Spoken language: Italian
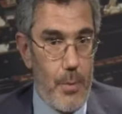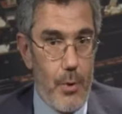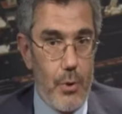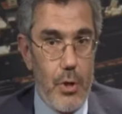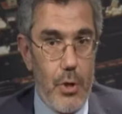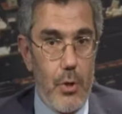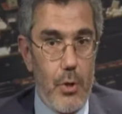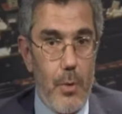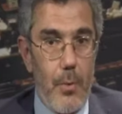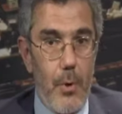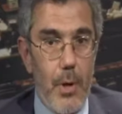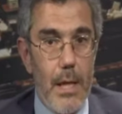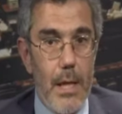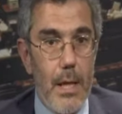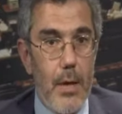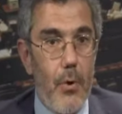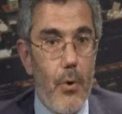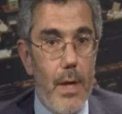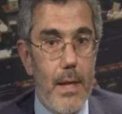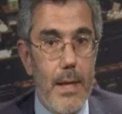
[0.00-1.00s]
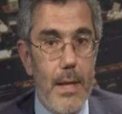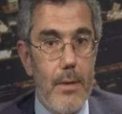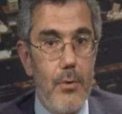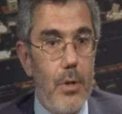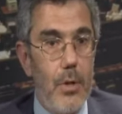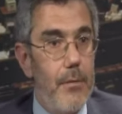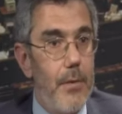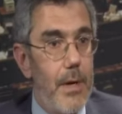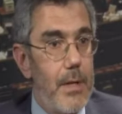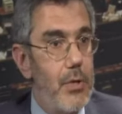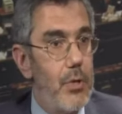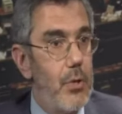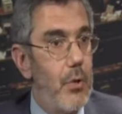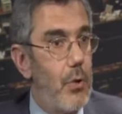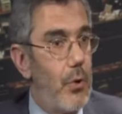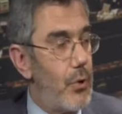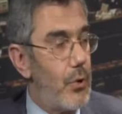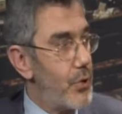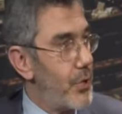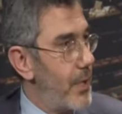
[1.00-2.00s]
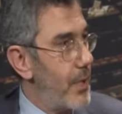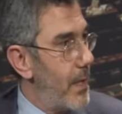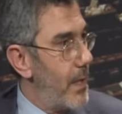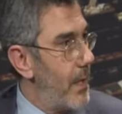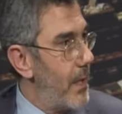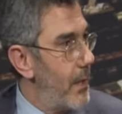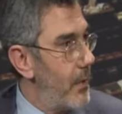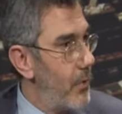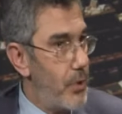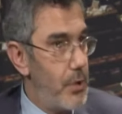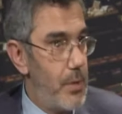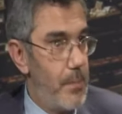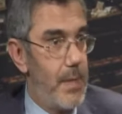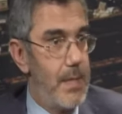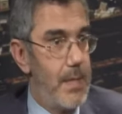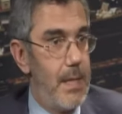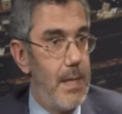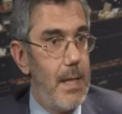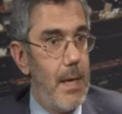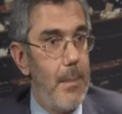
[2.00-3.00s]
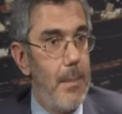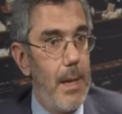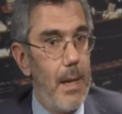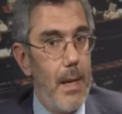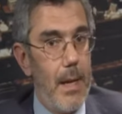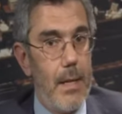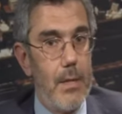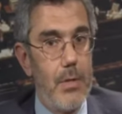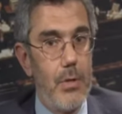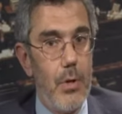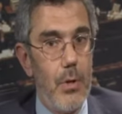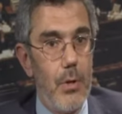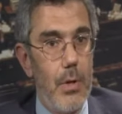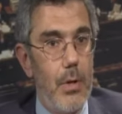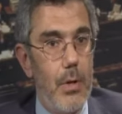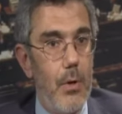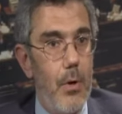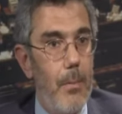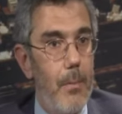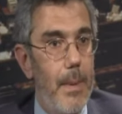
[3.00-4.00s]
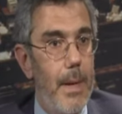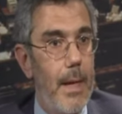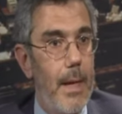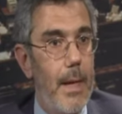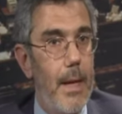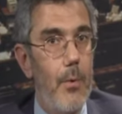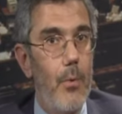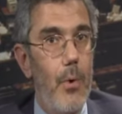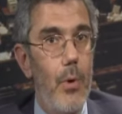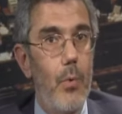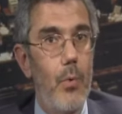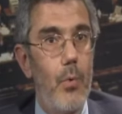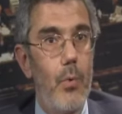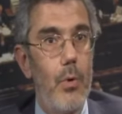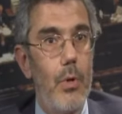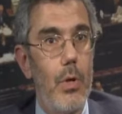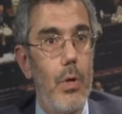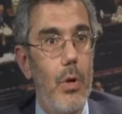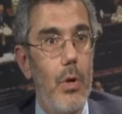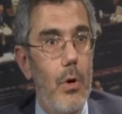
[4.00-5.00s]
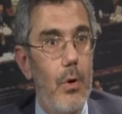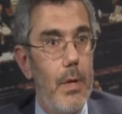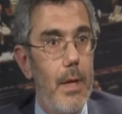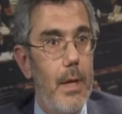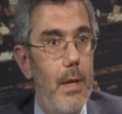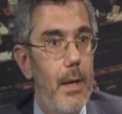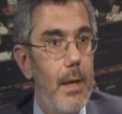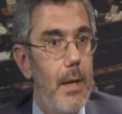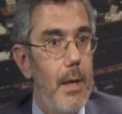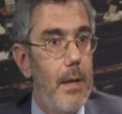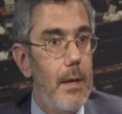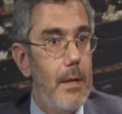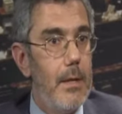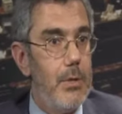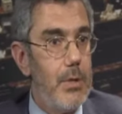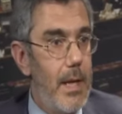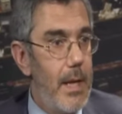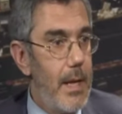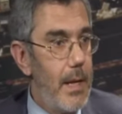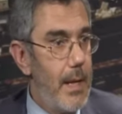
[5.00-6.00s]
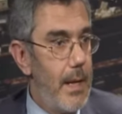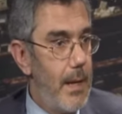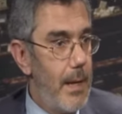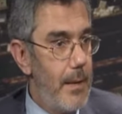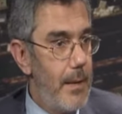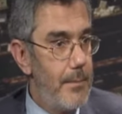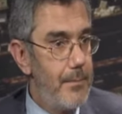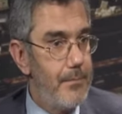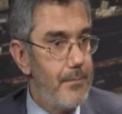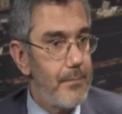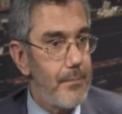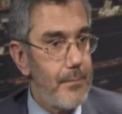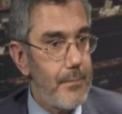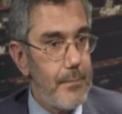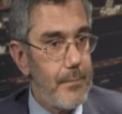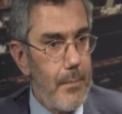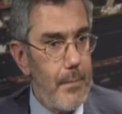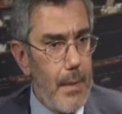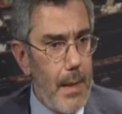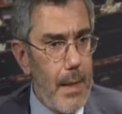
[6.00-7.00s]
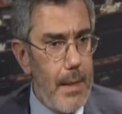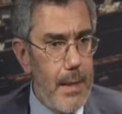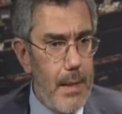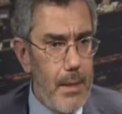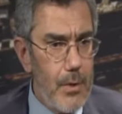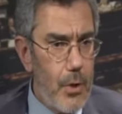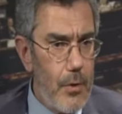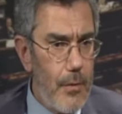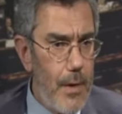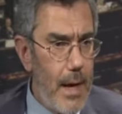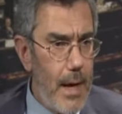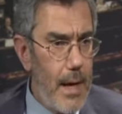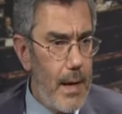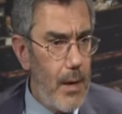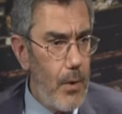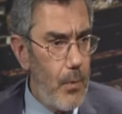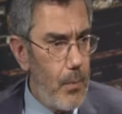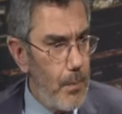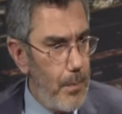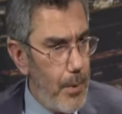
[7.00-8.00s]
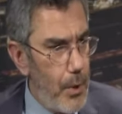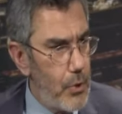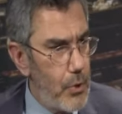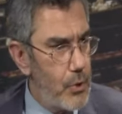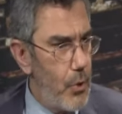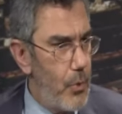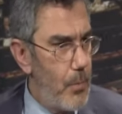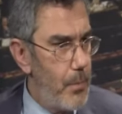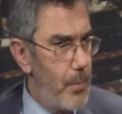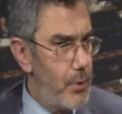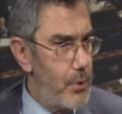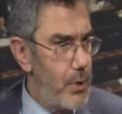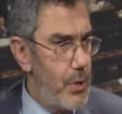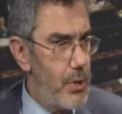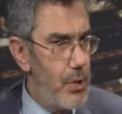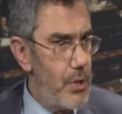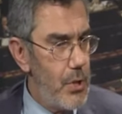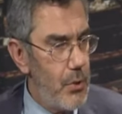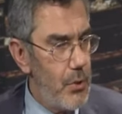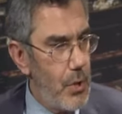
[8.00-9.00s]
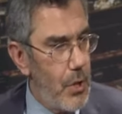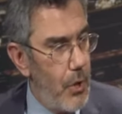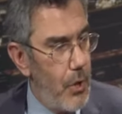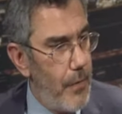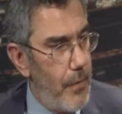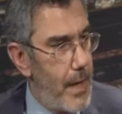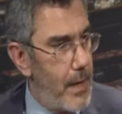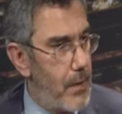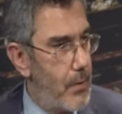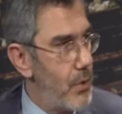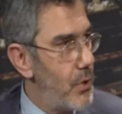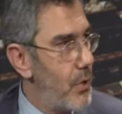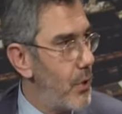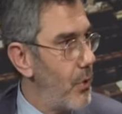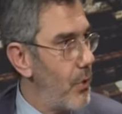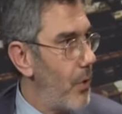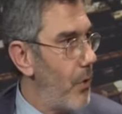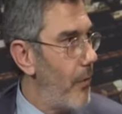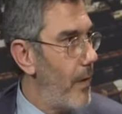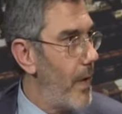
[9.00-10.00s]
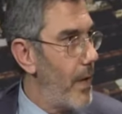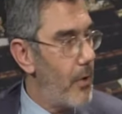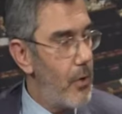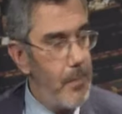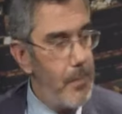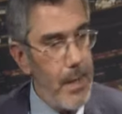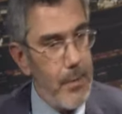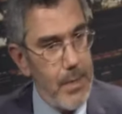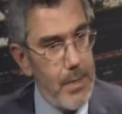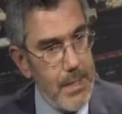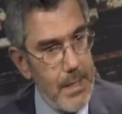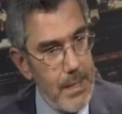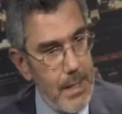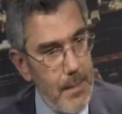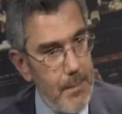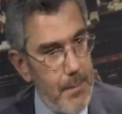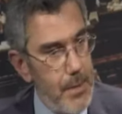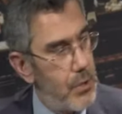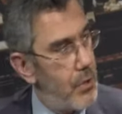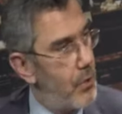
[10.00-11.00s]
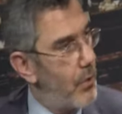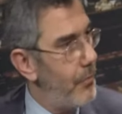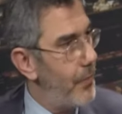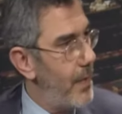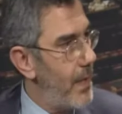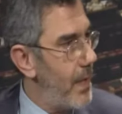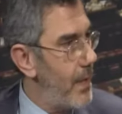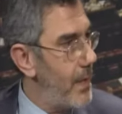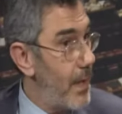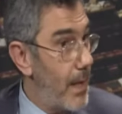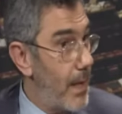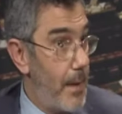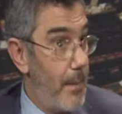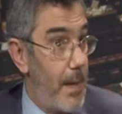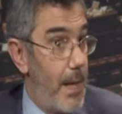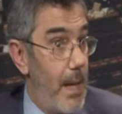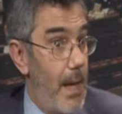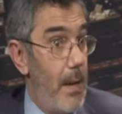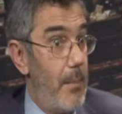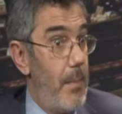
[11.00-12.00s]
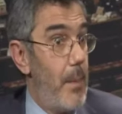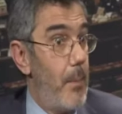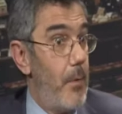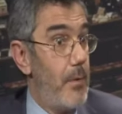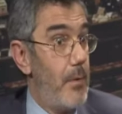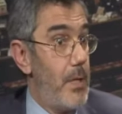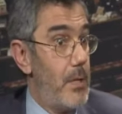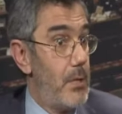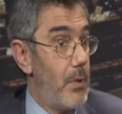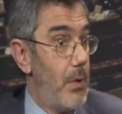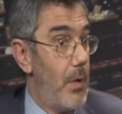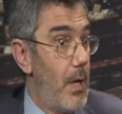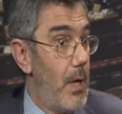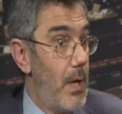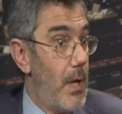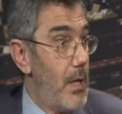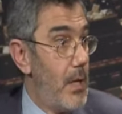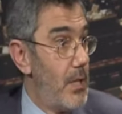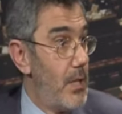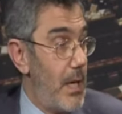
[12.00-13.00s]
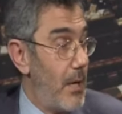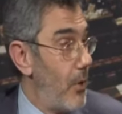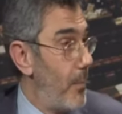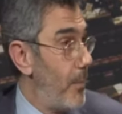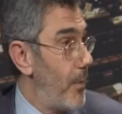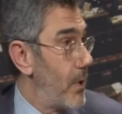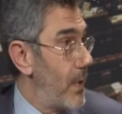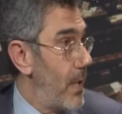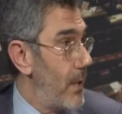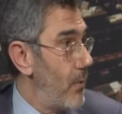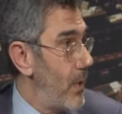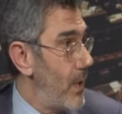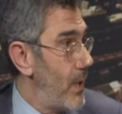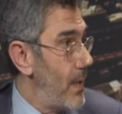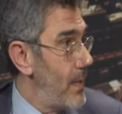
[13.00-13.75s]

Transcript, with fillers: progetto politico è intanto di farci conoscere. Noi ci presentiamo alle elezioni non perché qualcuno di noi cerchi di trovare un posto o un posticino di governo, o di sottogoverno. Ormai questi tempi sono finiti, anche perché l'abbiamo visto, ci hanno portato al